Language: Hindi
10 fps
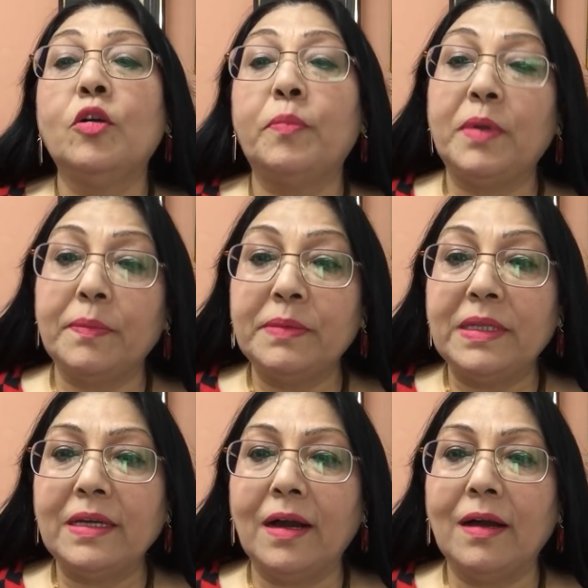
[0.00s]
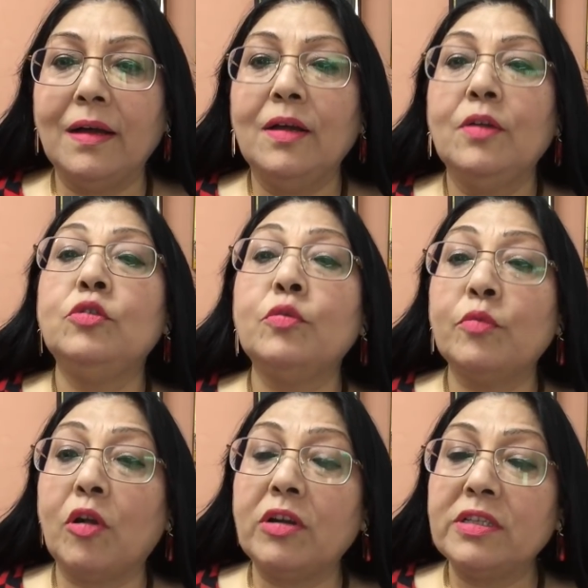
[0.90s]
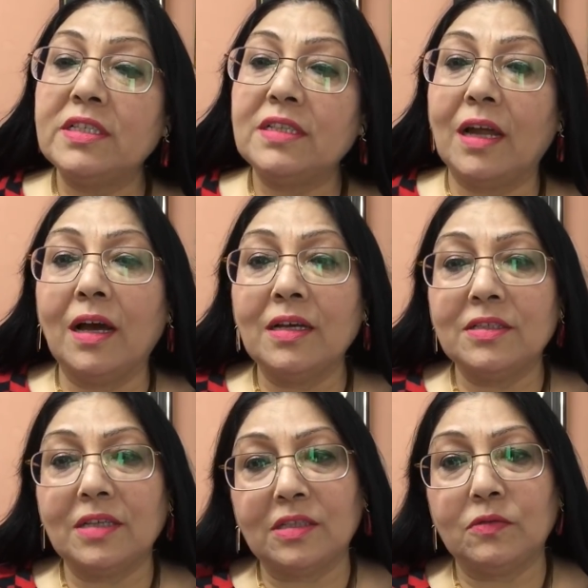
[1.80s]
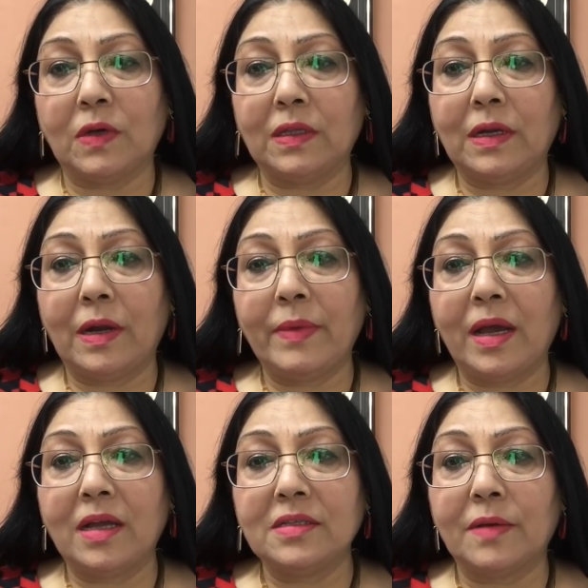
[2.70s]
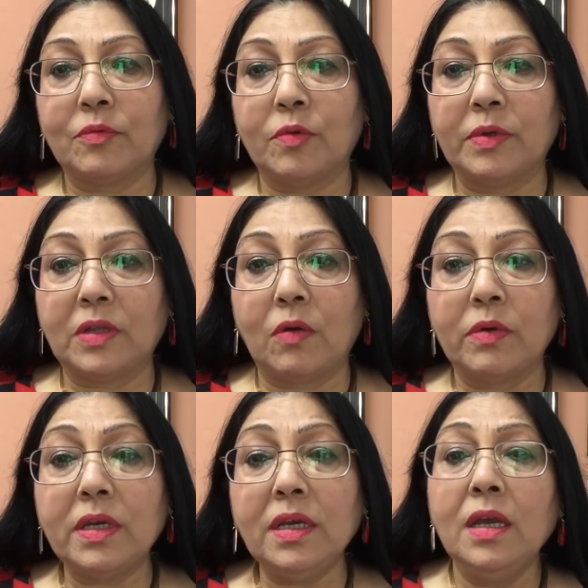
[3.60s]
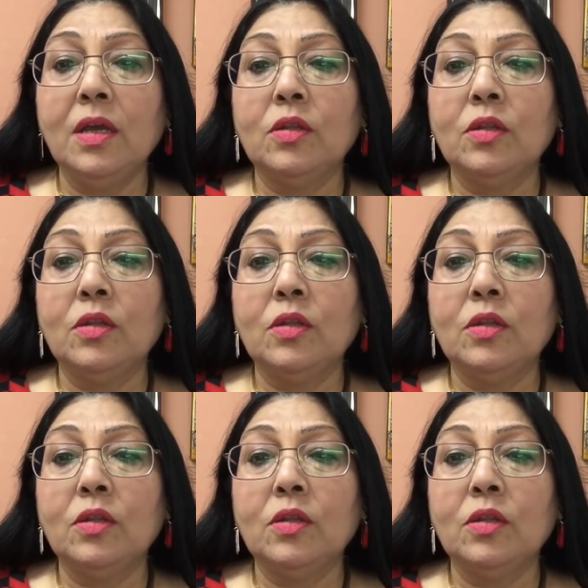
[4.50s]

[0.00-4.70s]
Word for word: उपलब्धियां न्यूमरोलॉजिस्ट अंक शास्त्र द्वारा मैं आज आपको बताऊंगी